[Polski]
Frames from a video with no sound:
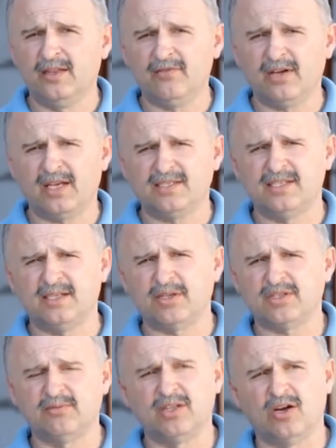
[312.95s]
Na wakacje
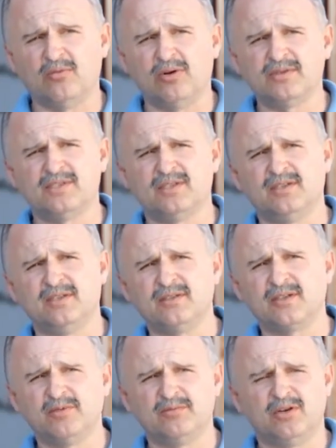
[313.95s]
zapraszamy na
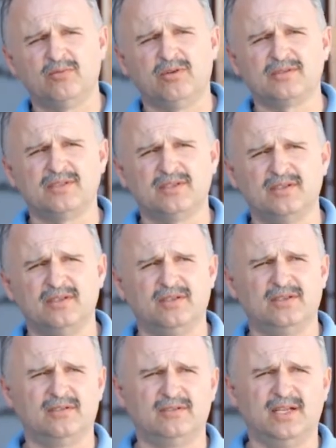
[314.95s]
obozy, robimy obozy
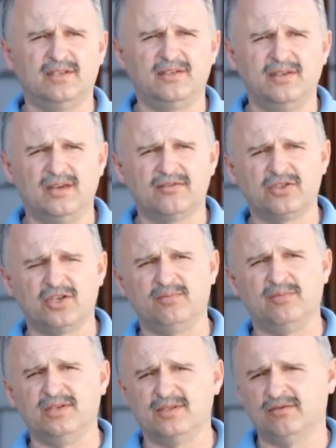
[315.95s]
letnie w
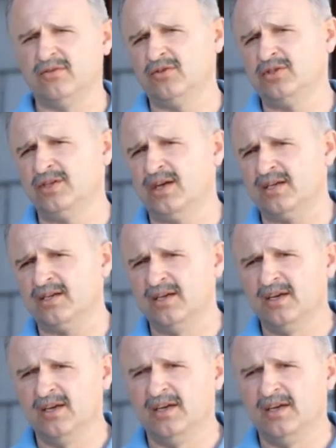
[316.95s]
trzech miejscowościach.